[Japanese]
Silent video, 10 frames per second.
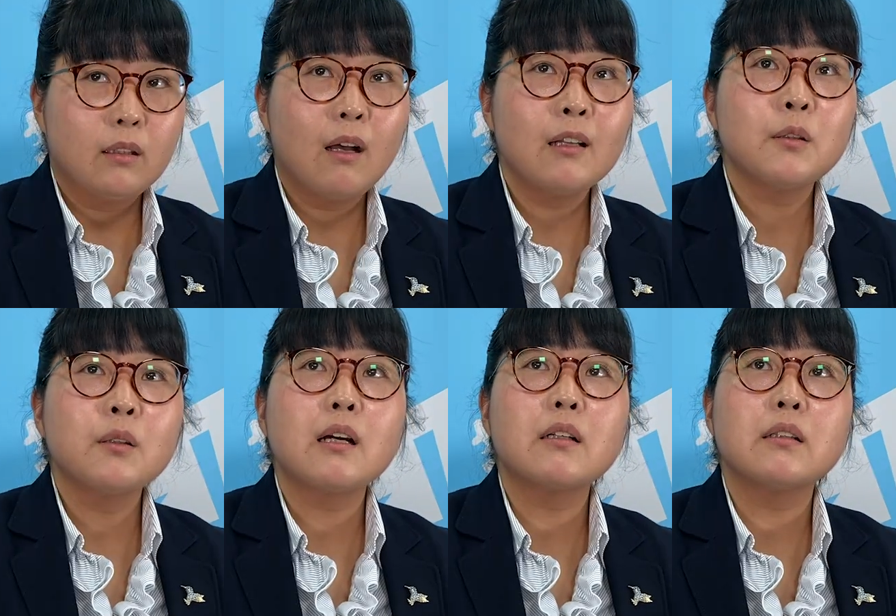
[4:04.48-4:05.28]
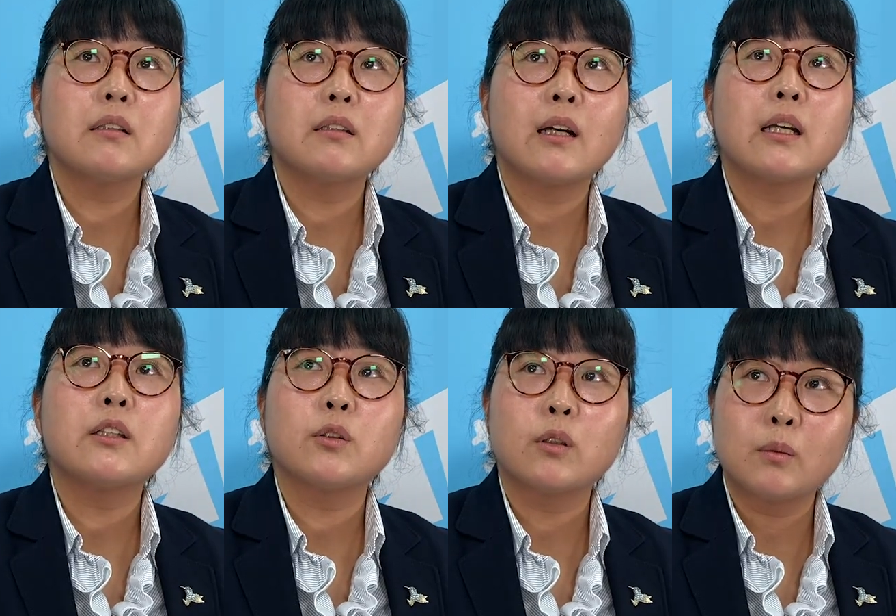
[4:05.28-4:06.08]
なんとなく
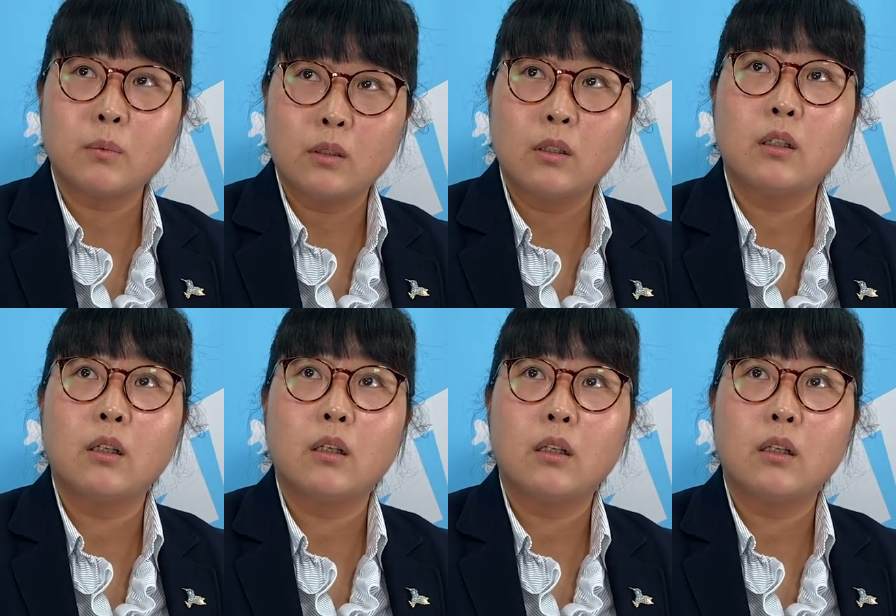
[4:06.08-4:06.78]
大丈夫